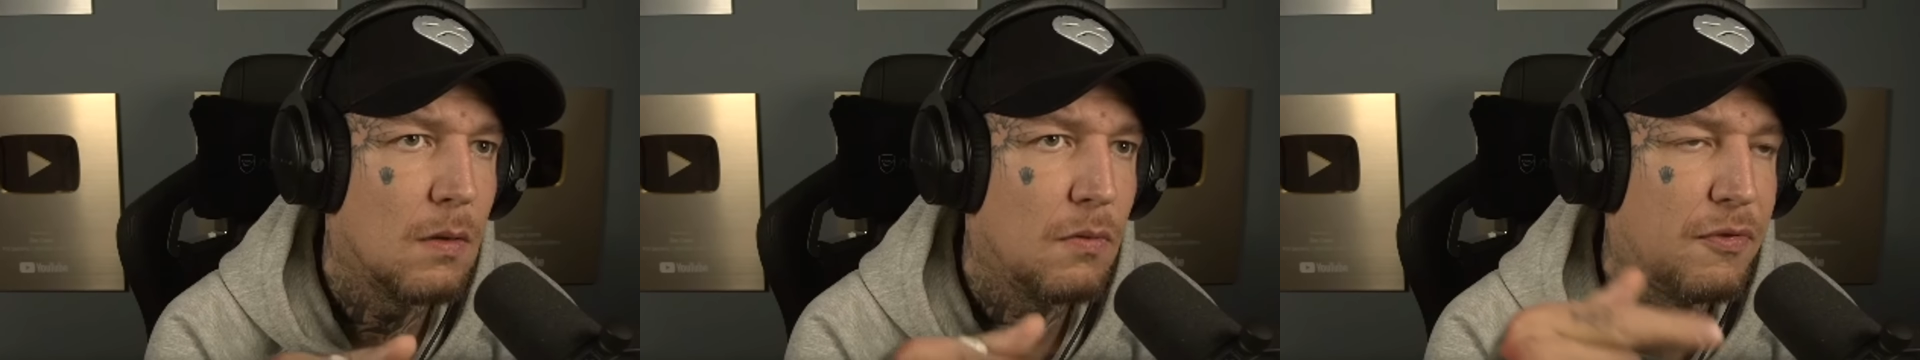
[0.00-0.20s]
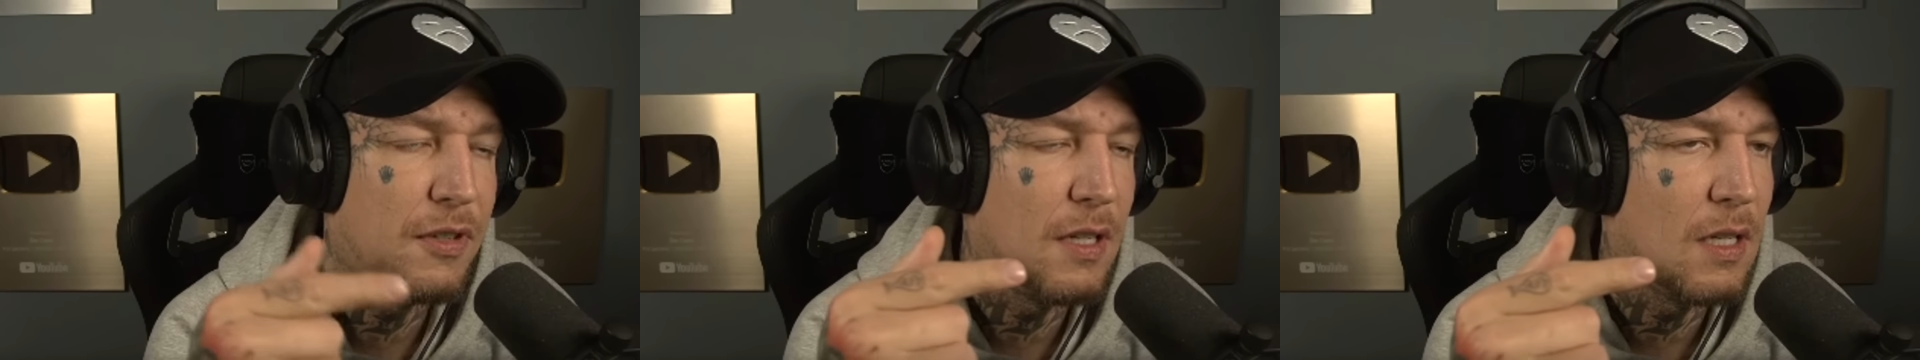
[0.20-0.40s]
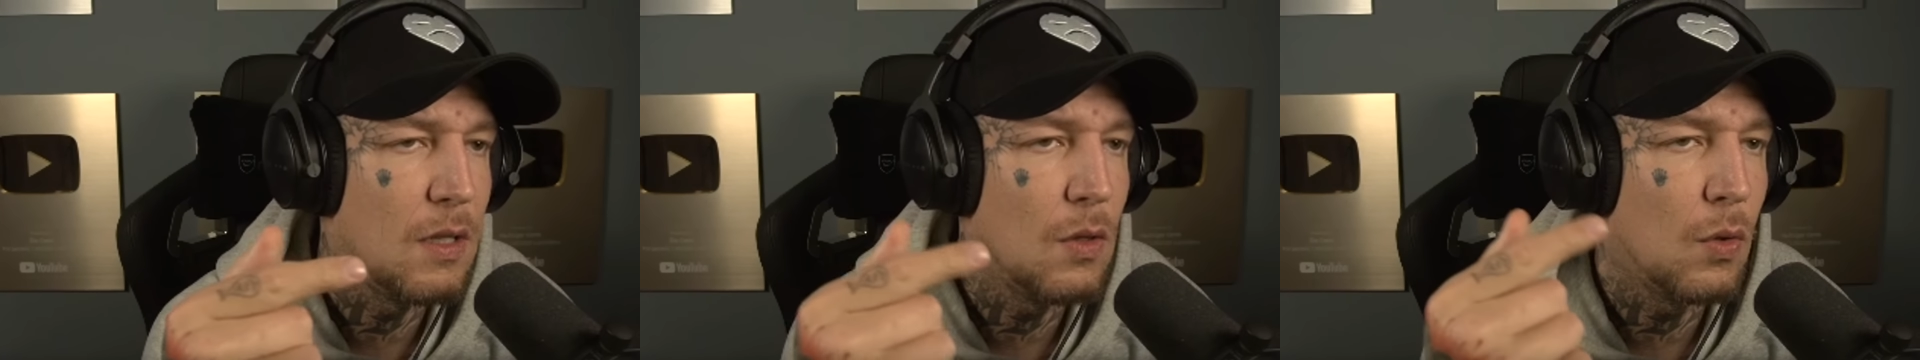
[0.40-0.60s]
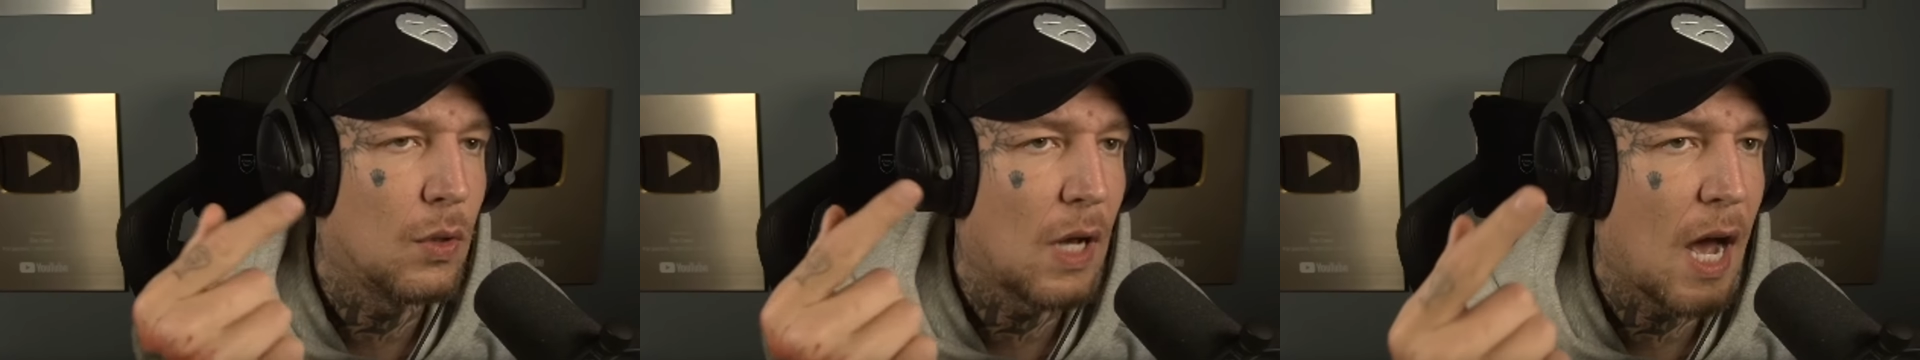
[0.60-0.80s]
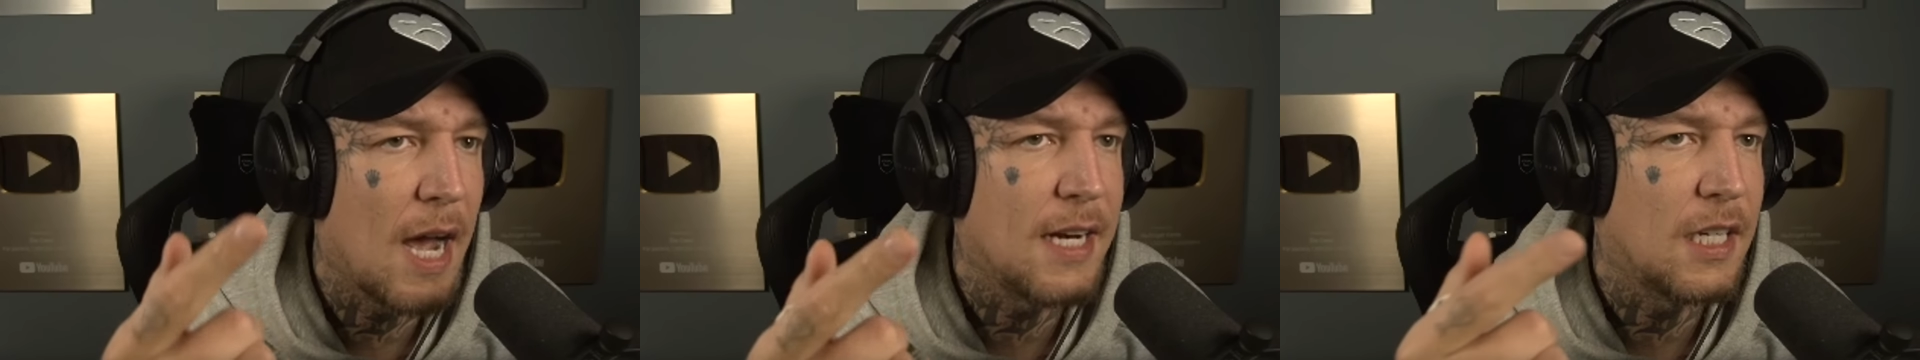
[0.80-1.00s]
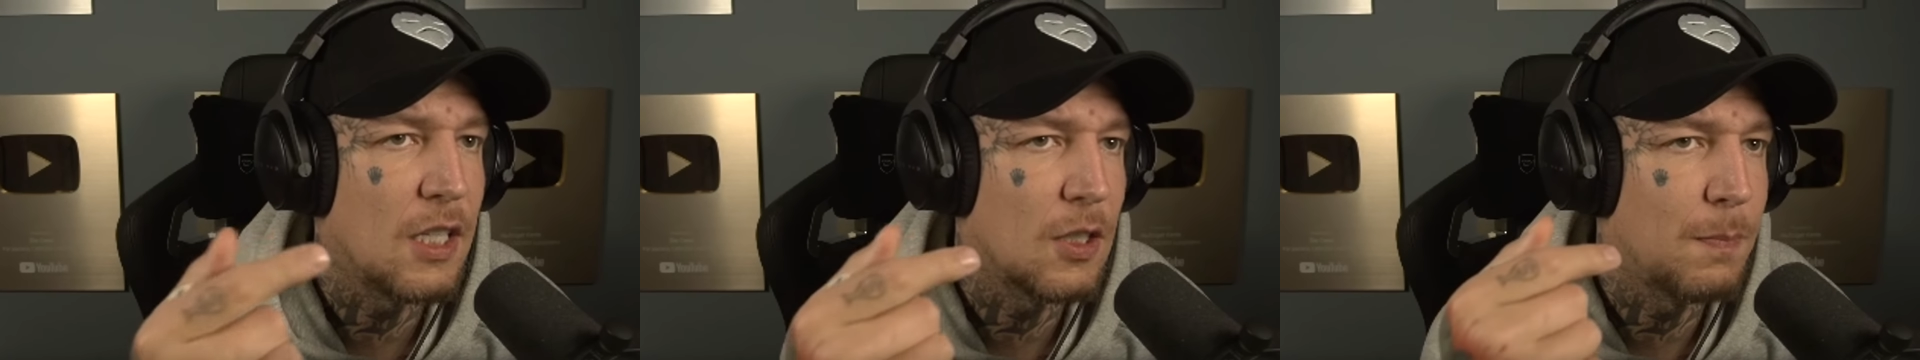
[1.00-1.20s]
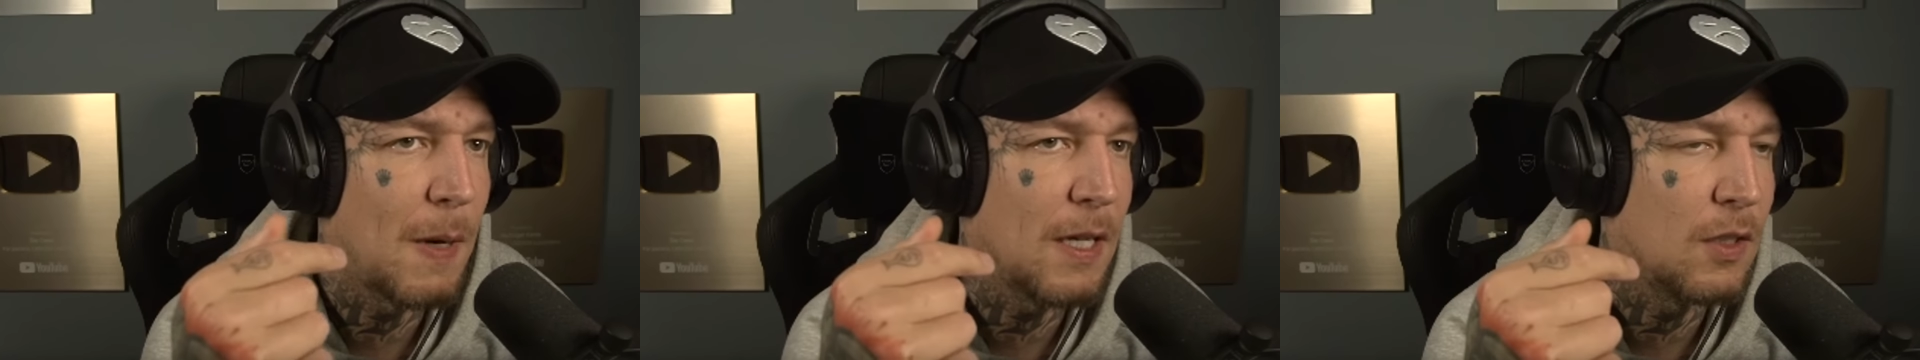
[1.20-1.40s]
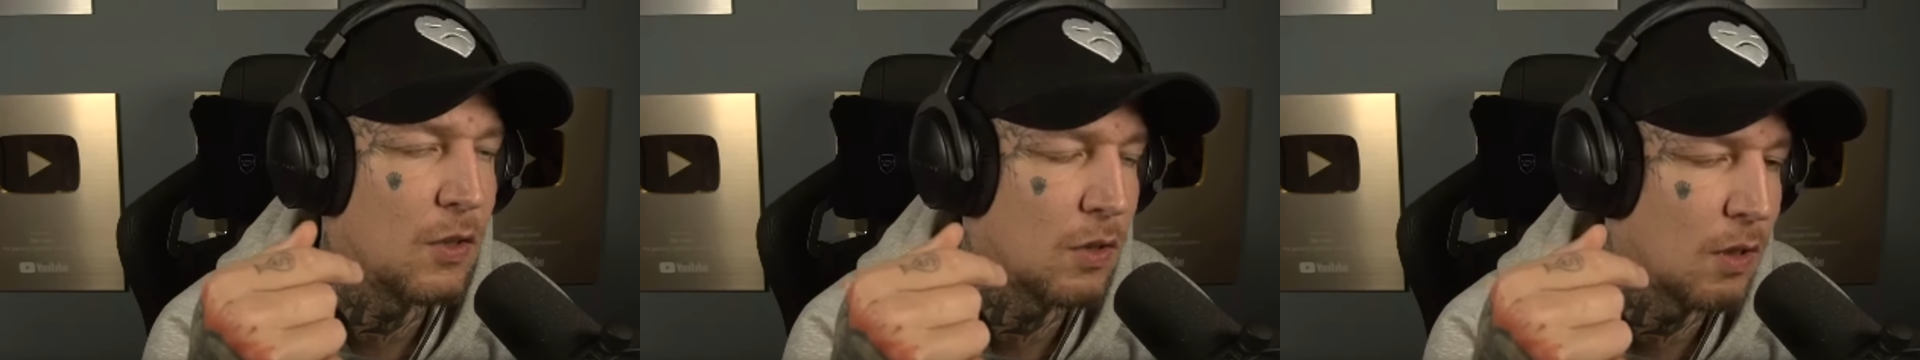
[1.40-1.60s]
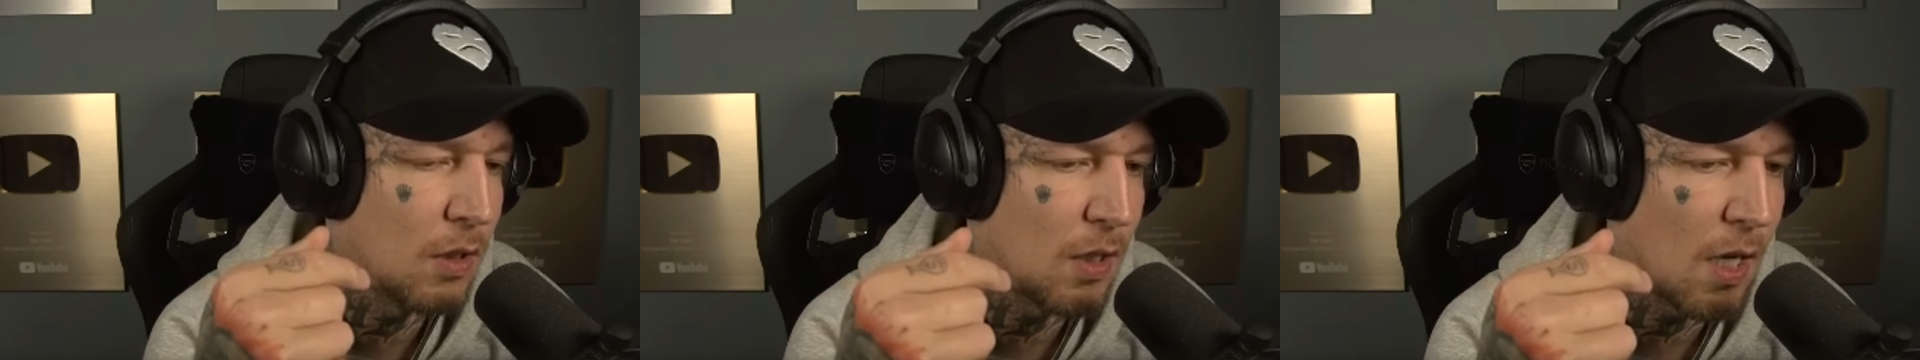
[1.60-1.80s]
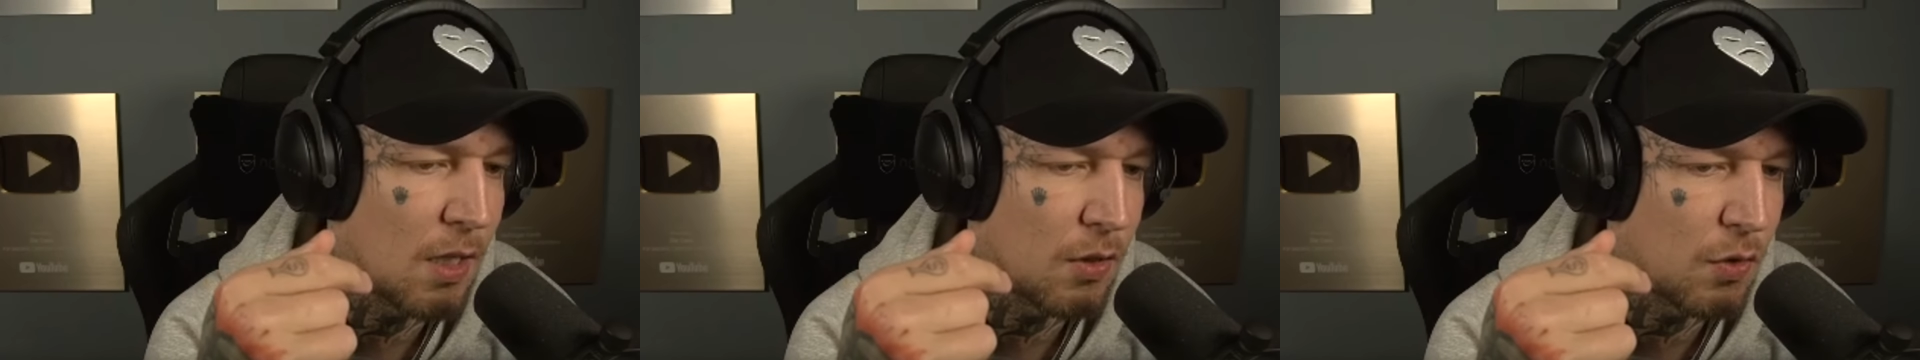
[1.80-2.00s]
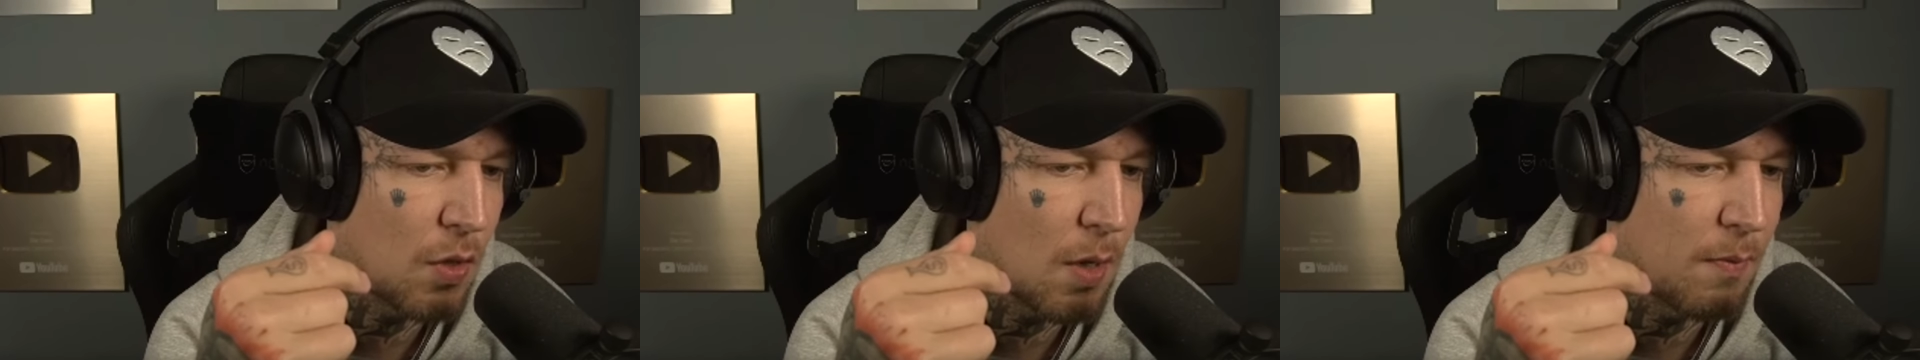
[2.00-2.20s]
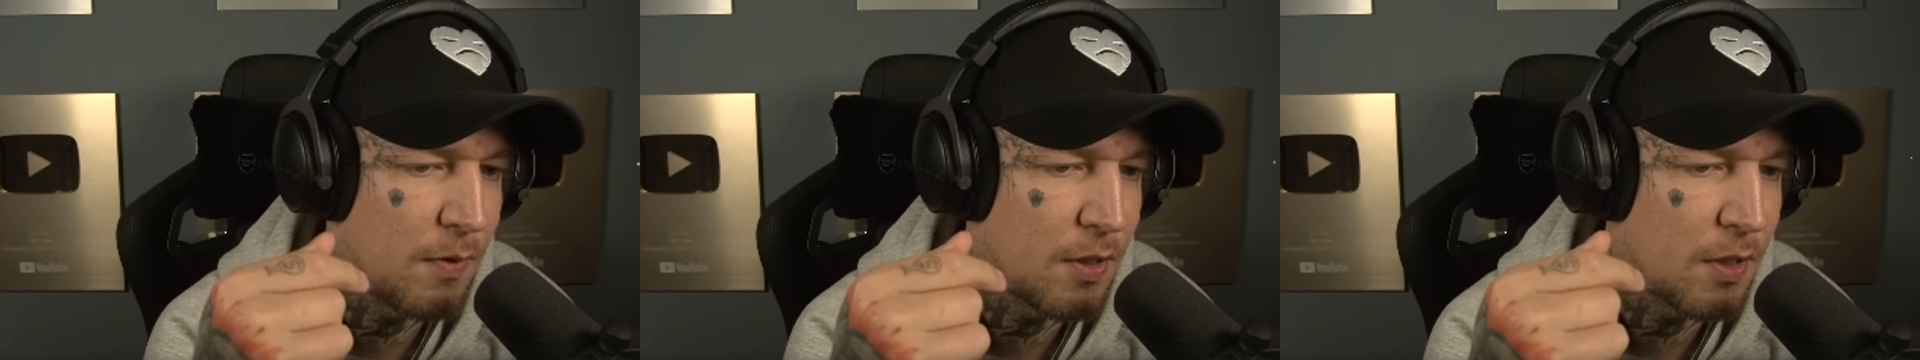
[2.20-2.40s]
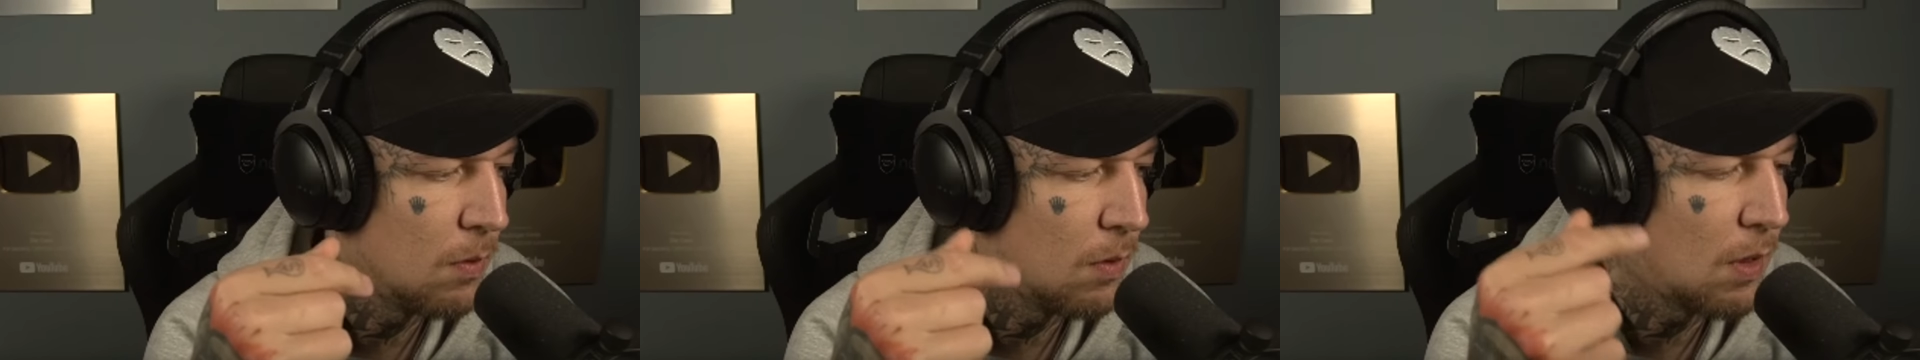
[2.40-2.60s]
viel oder einiges beizugetragen zu haben, wisst ihr?